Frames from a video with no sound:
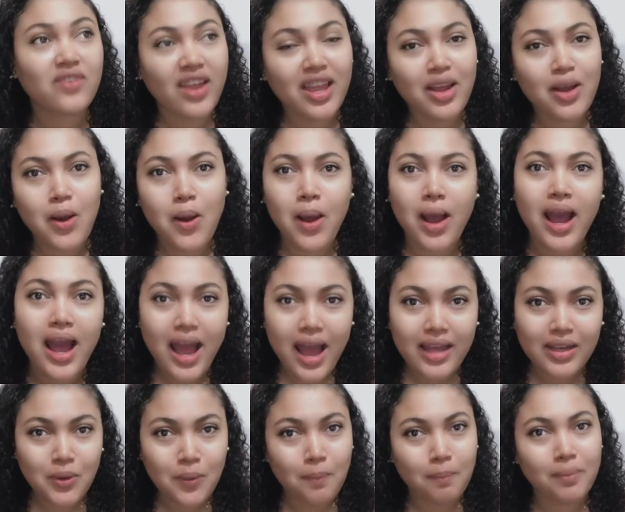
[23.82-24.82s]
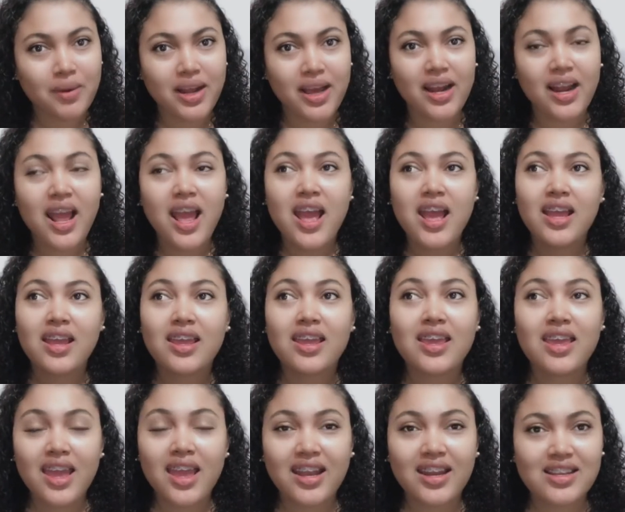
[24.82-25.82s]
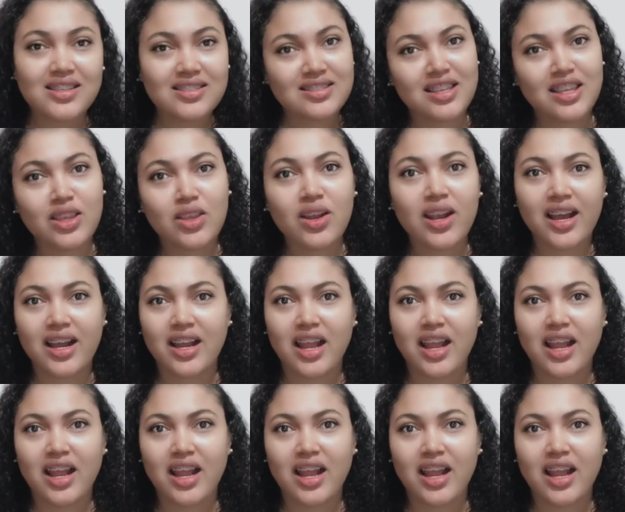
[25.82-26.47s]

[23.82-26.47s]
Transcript: vengo a nombrar quién ha sido la